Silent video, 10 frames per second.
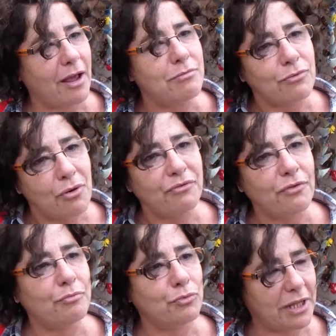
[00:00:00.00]
É um
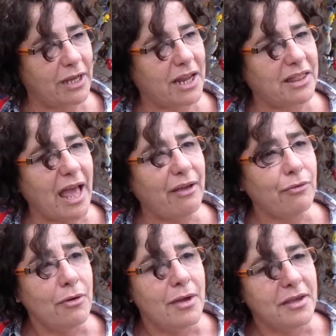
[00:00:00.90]
convívio muito
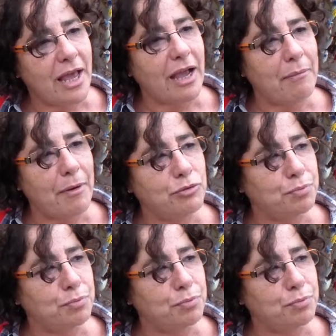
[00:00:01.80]
agradável e acabamos